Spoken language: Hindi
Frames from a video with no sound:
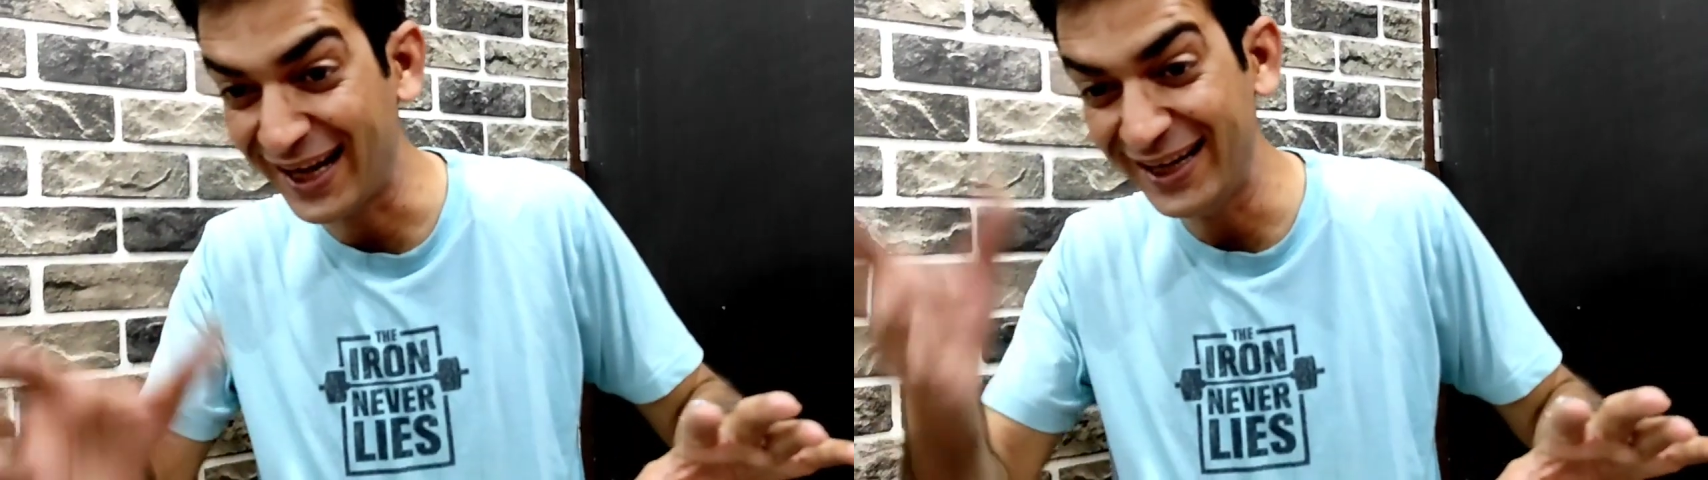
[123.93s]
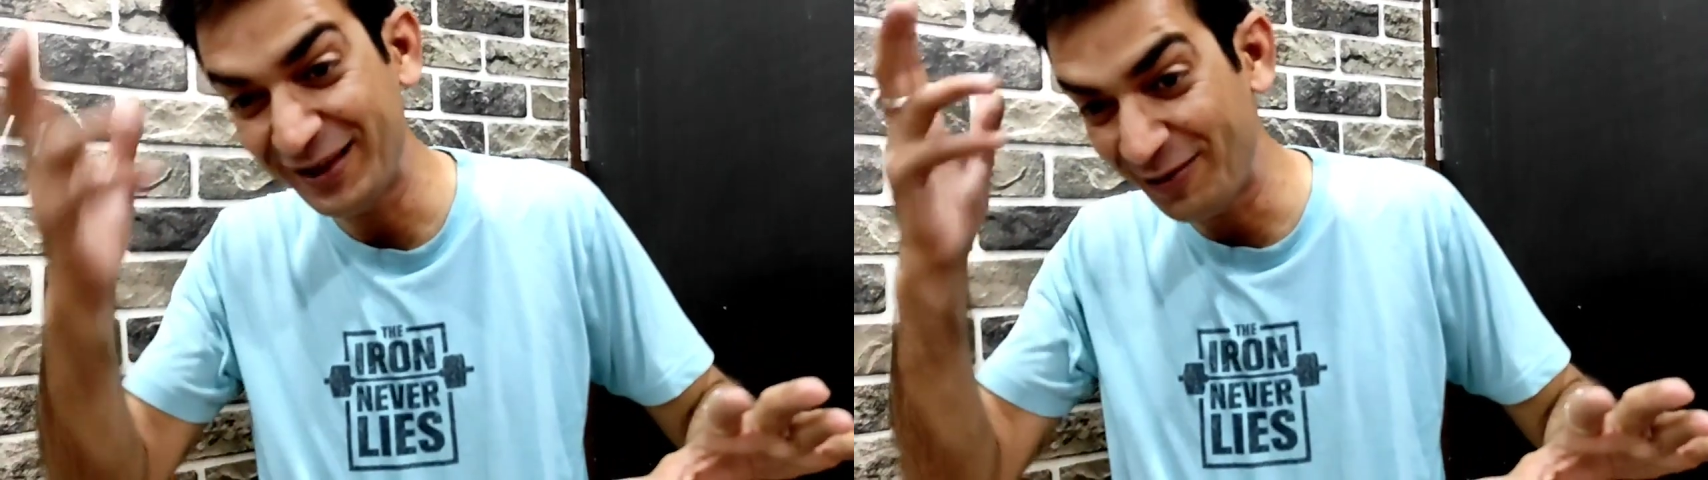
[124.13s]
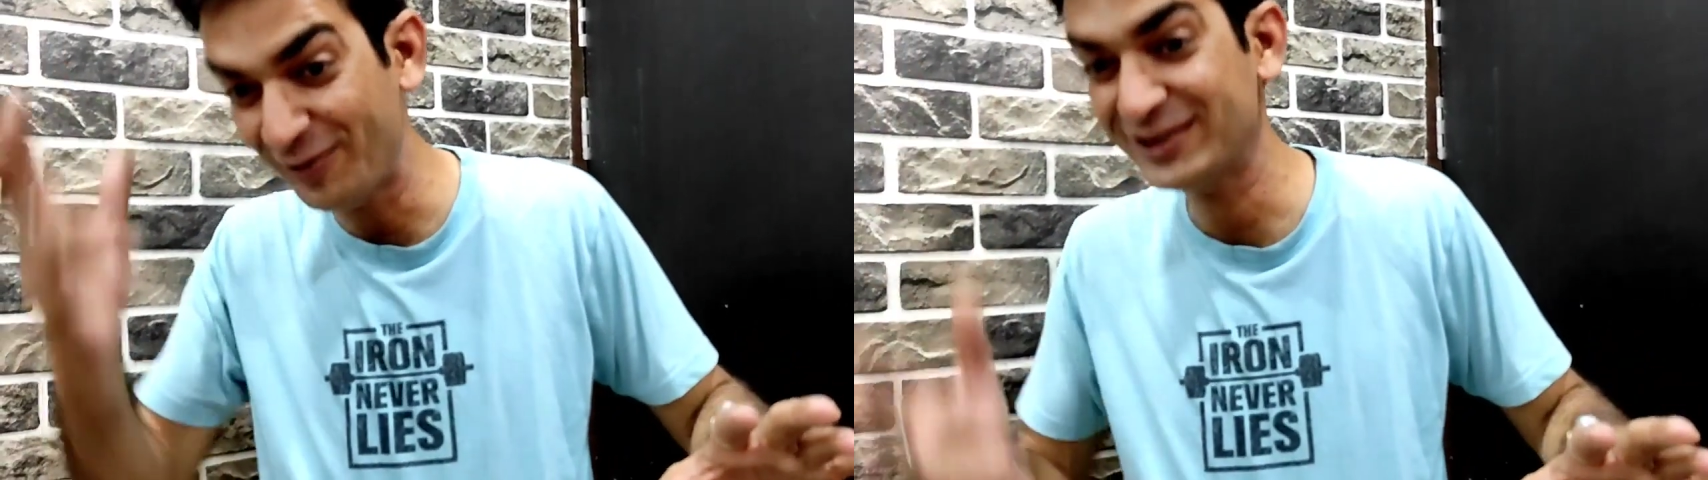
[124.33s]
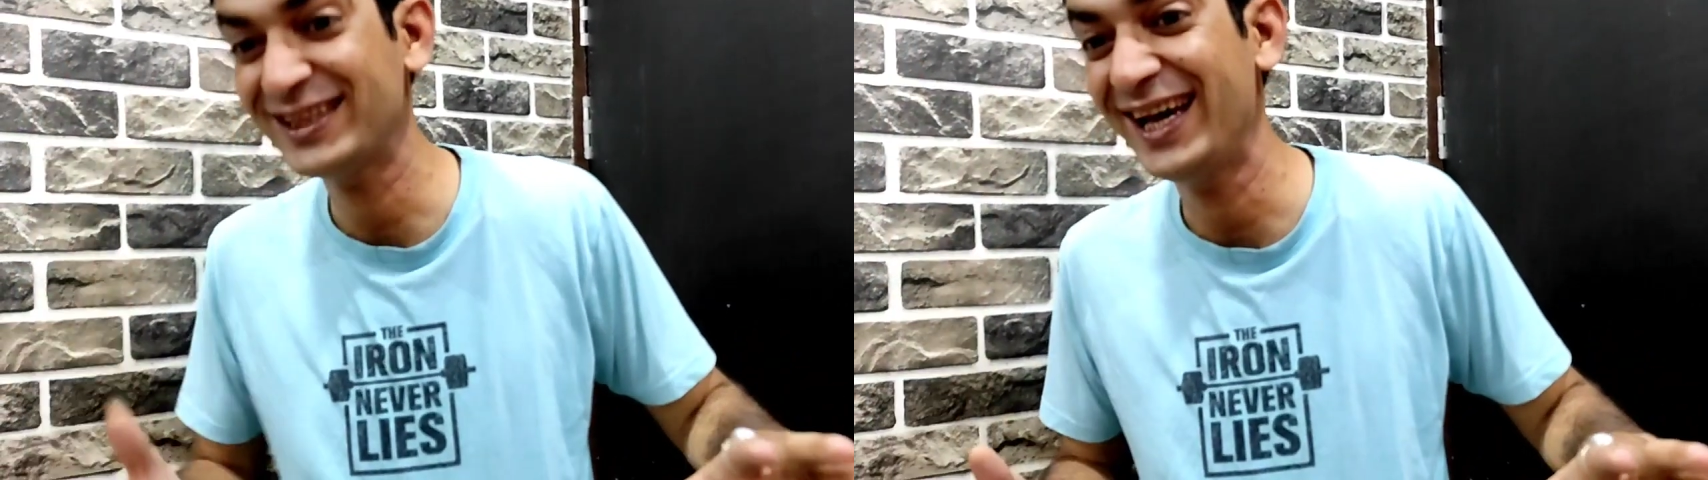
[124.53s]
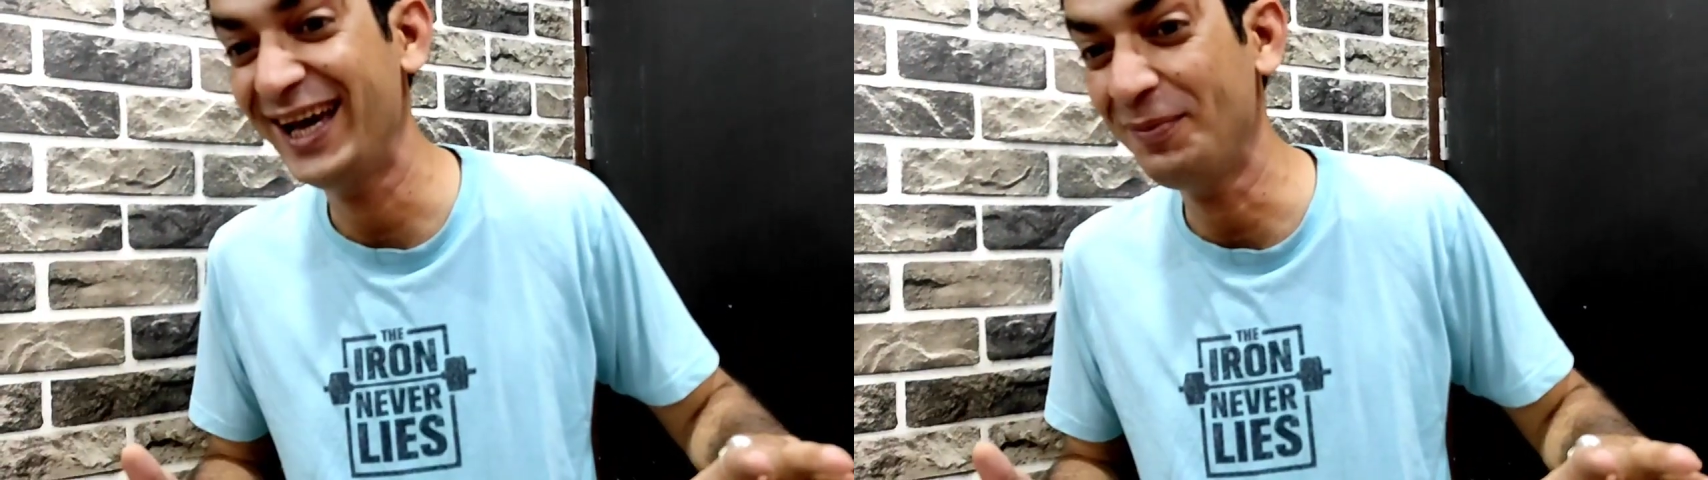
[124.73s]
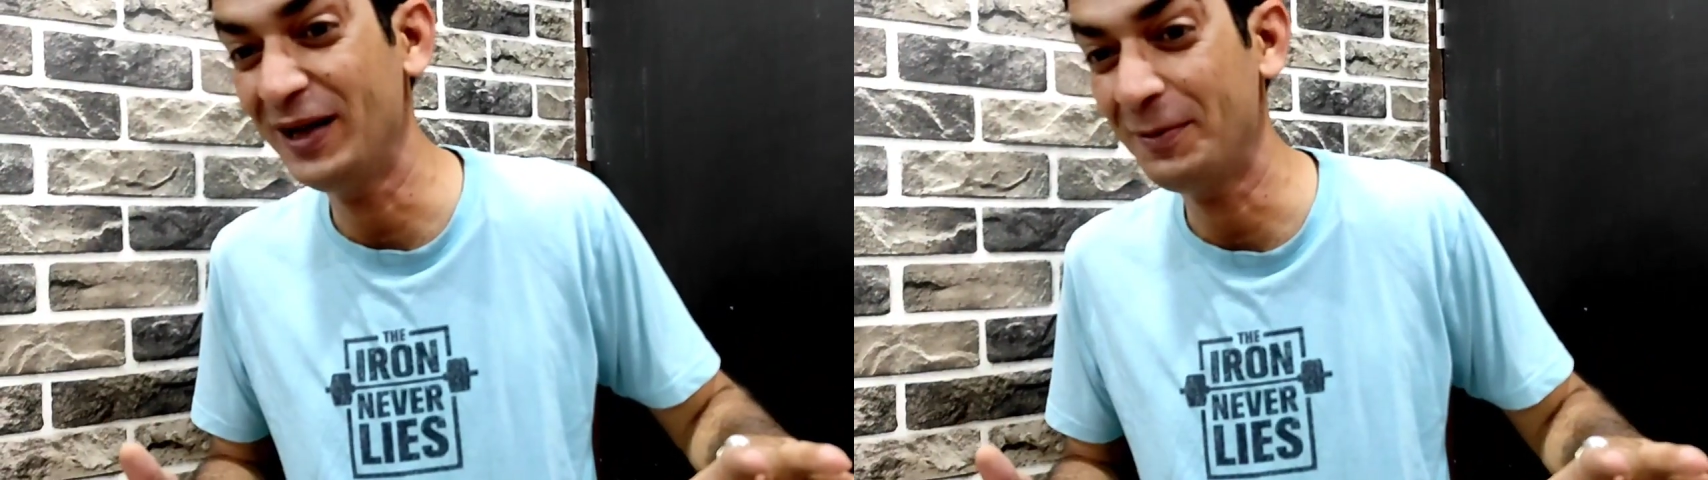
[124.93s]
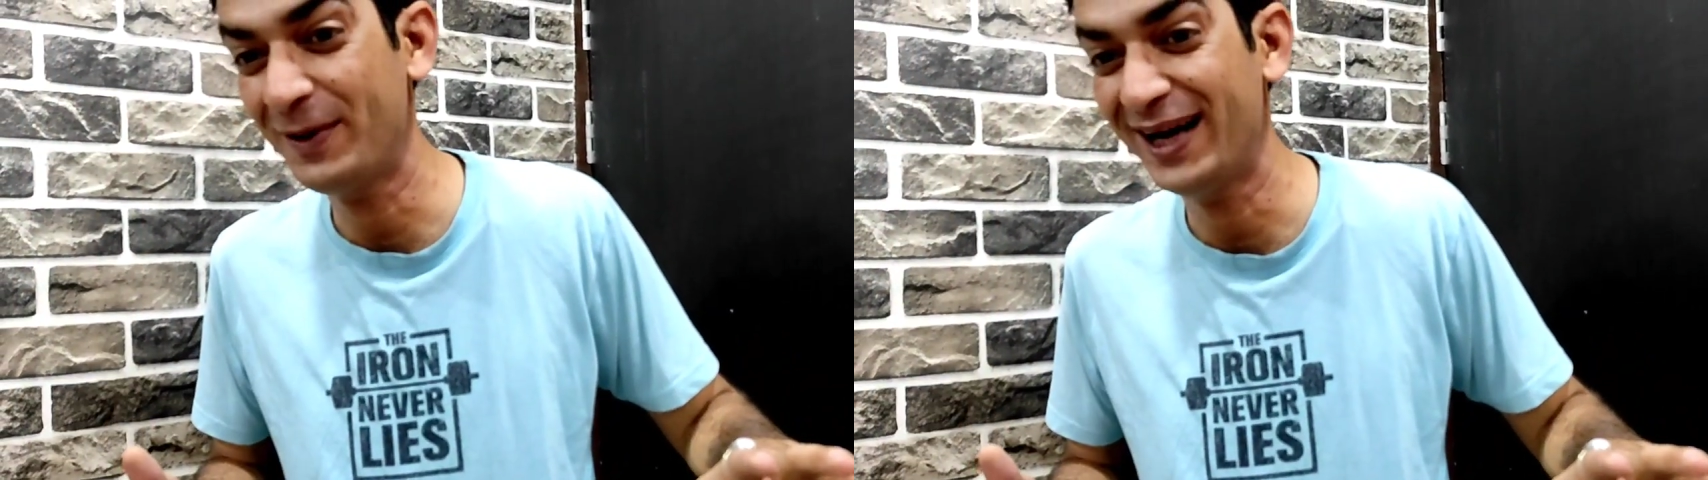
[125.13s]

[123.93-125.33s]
टाइट व्यवस्था है अपने